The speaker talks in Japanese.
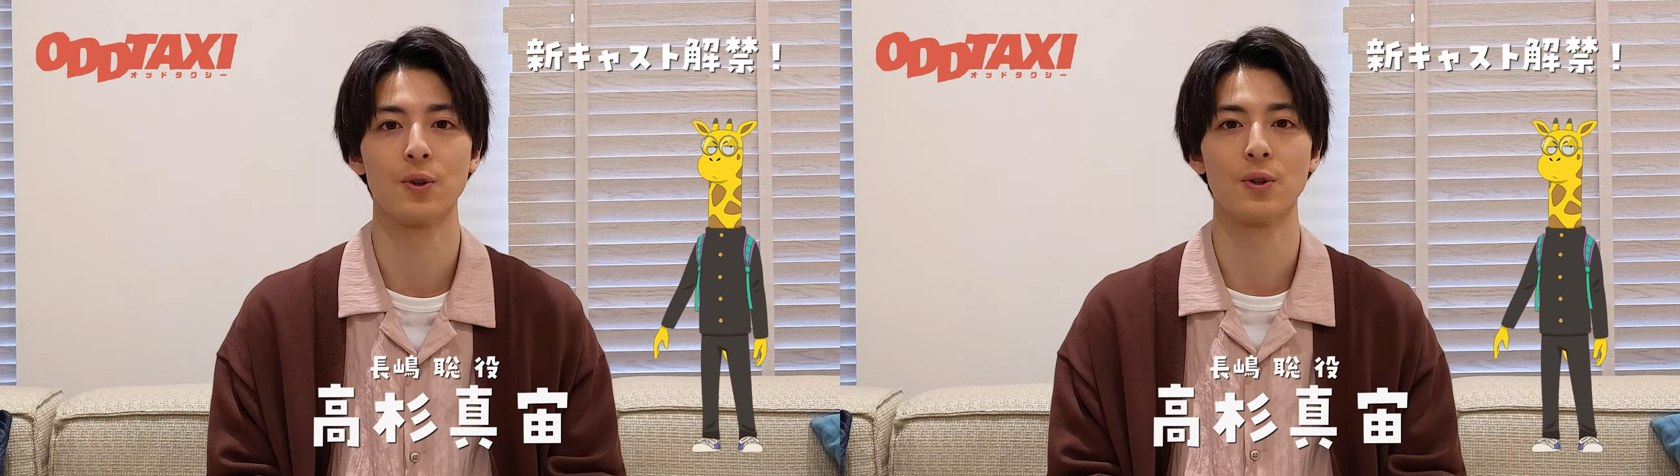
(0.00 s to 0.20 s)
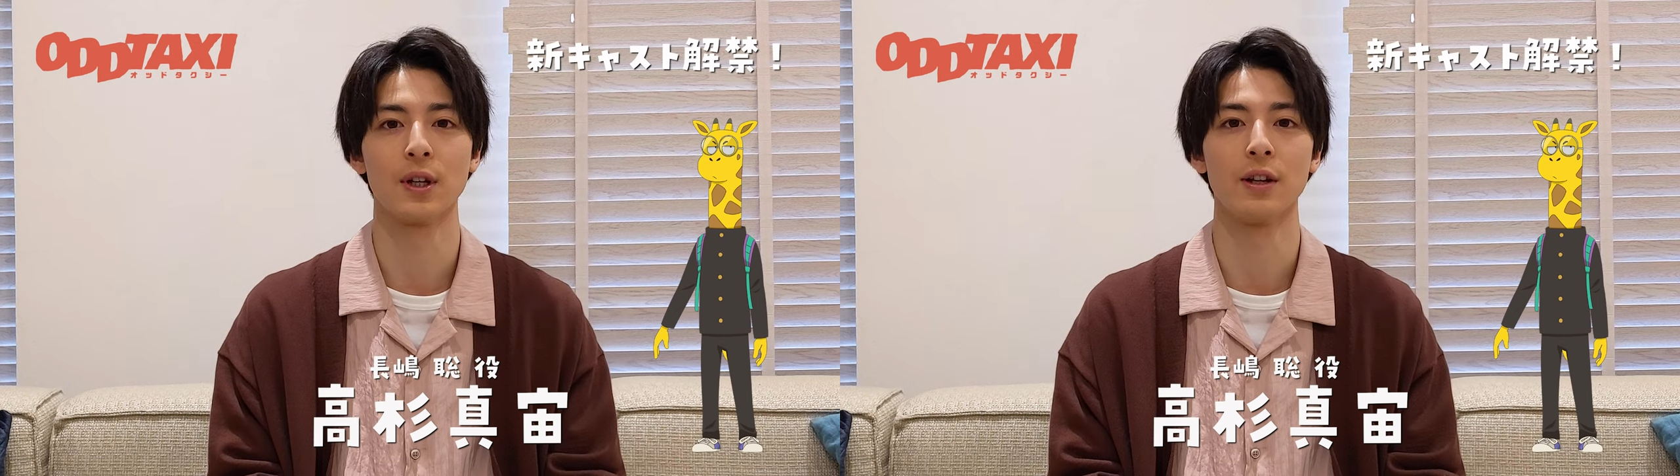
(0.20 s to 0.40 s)

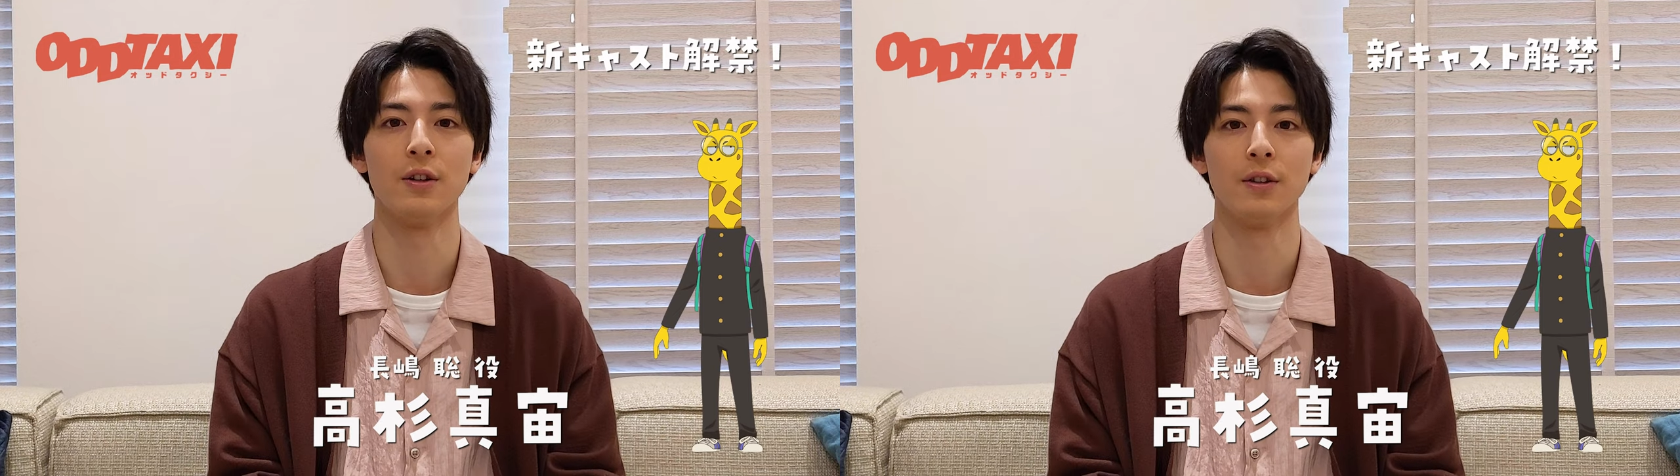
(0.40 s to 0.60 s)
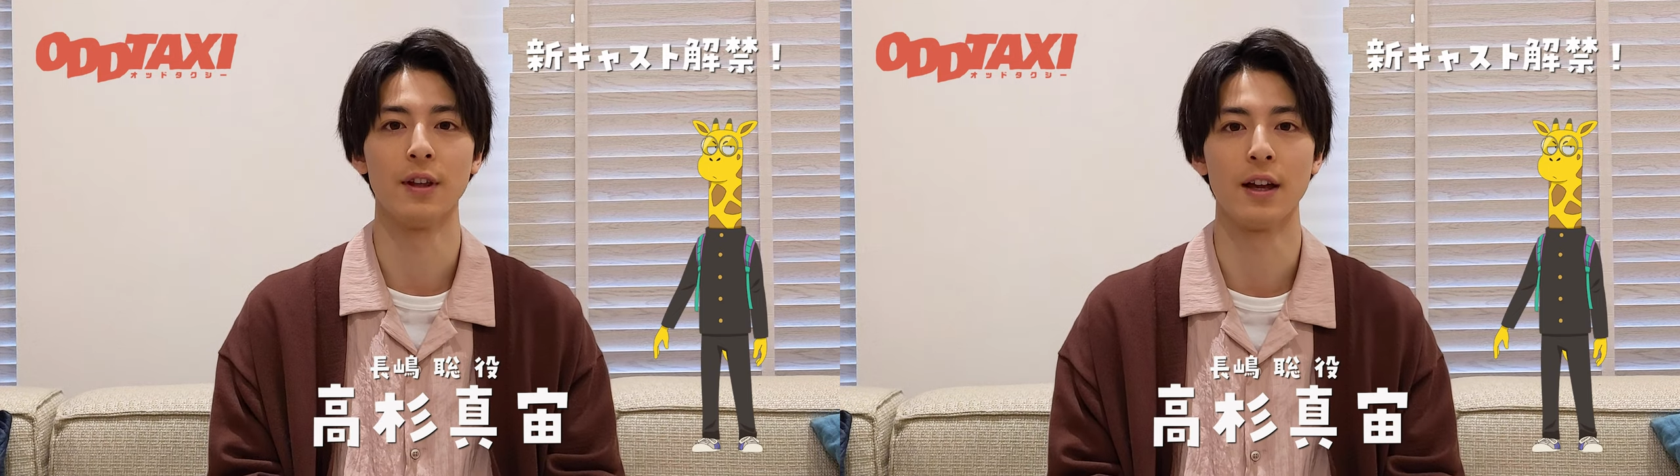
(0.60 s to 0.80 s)
送され
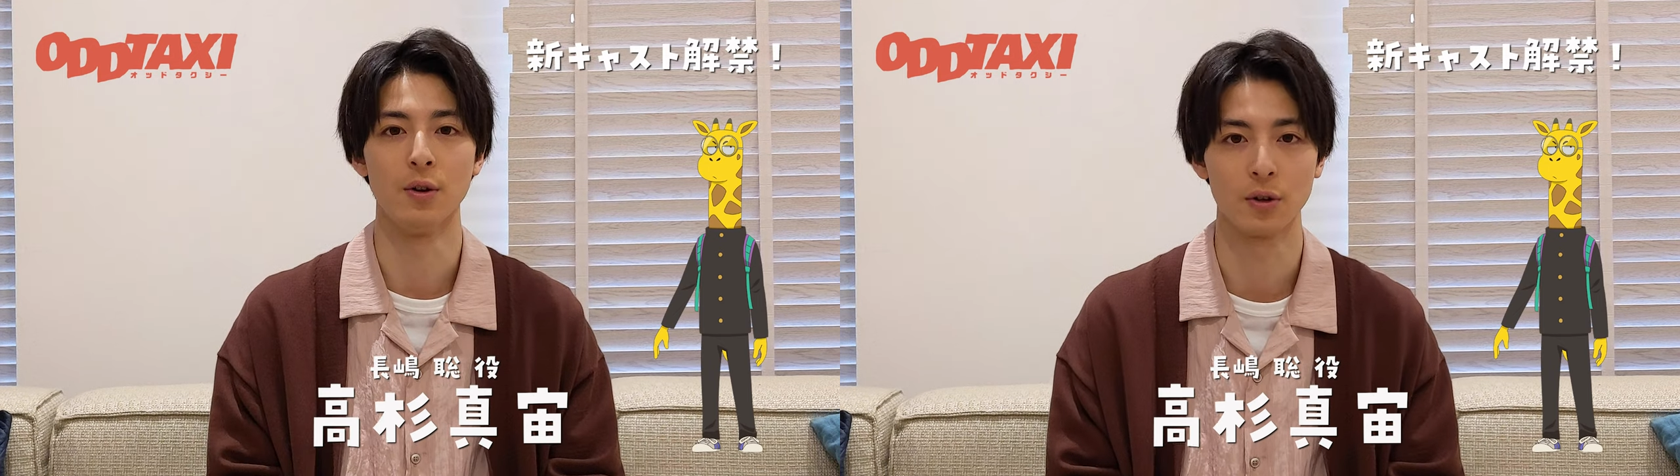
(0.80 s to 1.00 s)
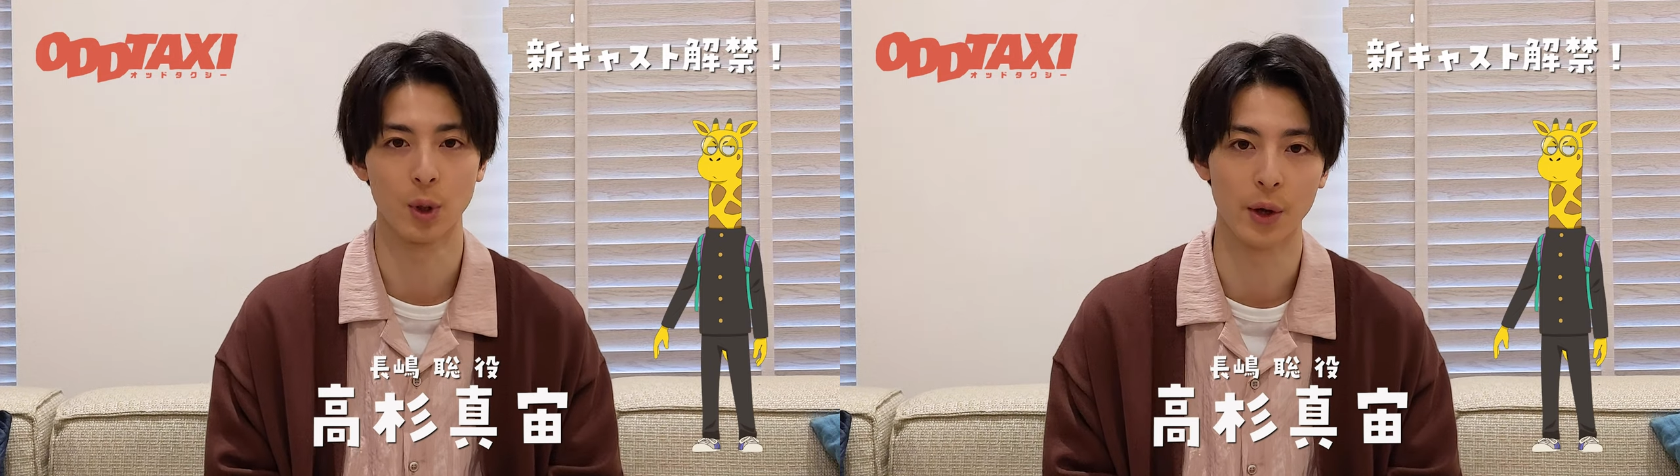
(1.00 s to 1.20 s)
る第
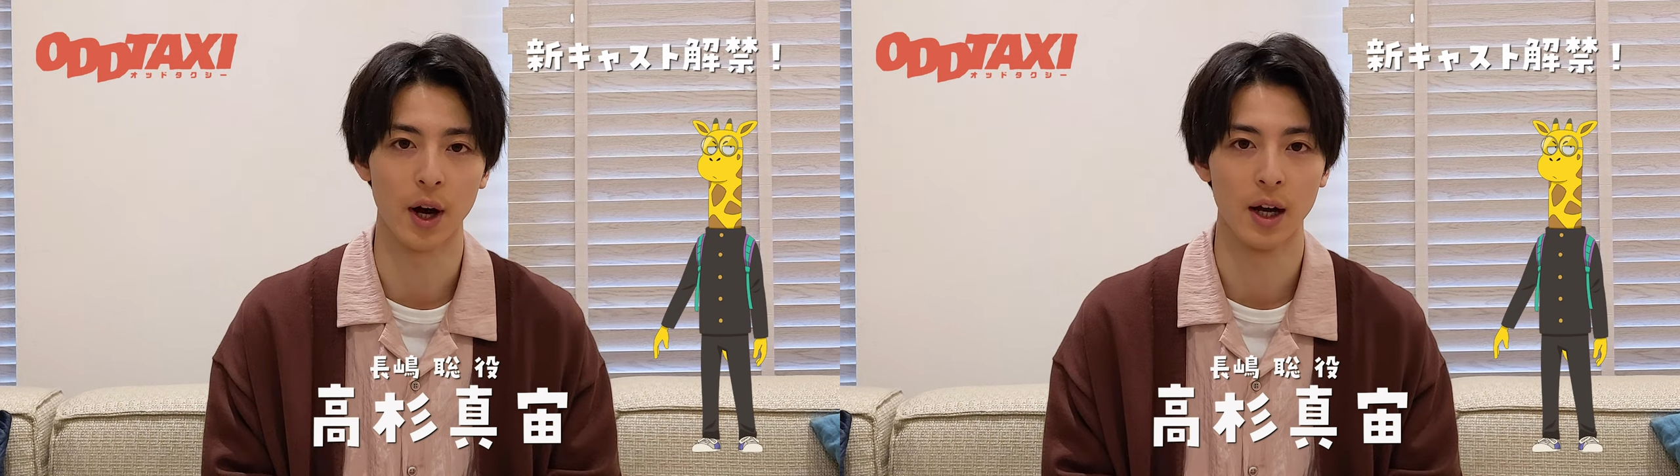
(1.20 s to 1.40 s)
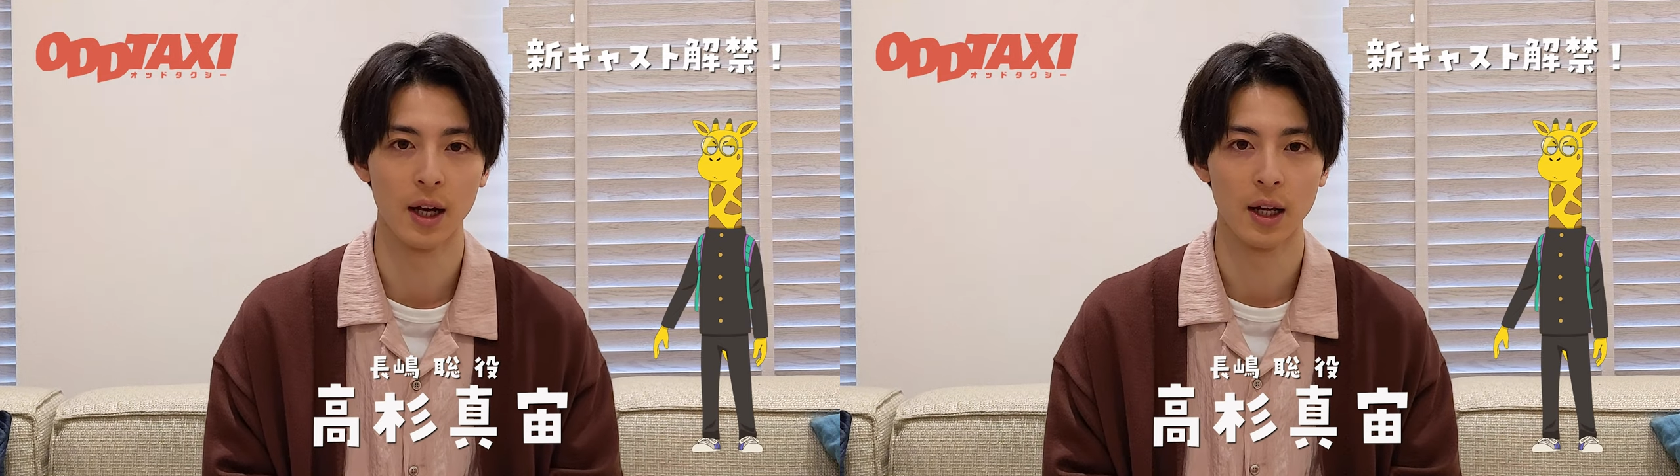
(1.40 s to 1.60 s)
6話では